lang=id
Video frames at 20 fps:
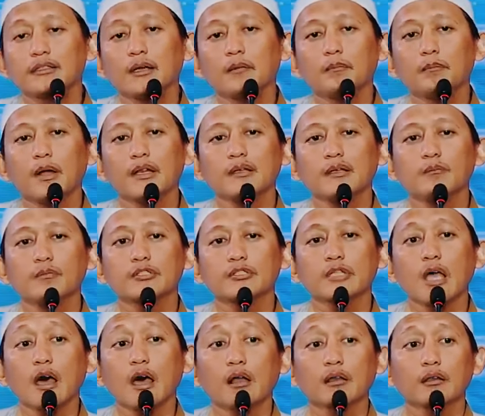yang paling
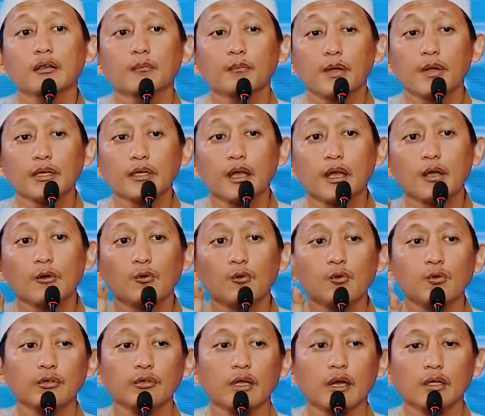besar, yang paling
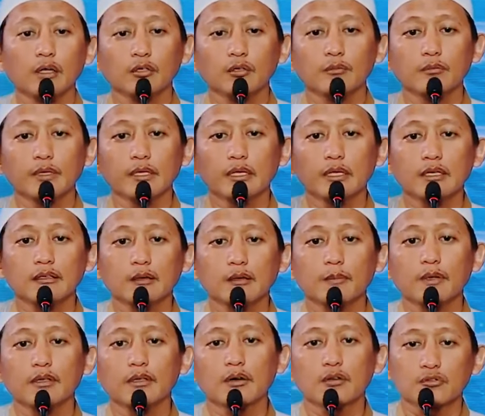agung yang Allah berikan
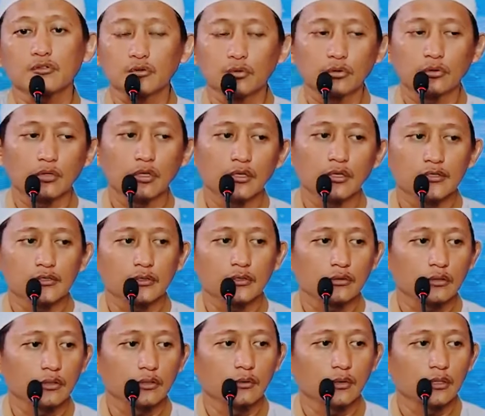kepada Rasulullah
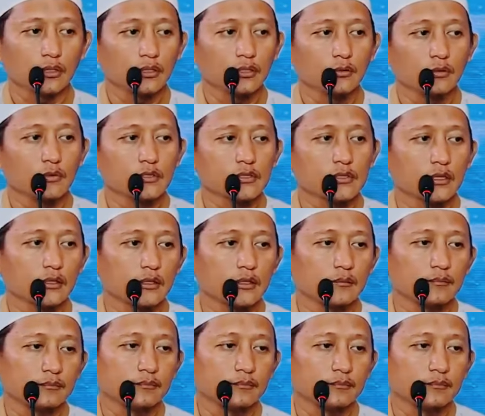sallallahu alaihi wasallam.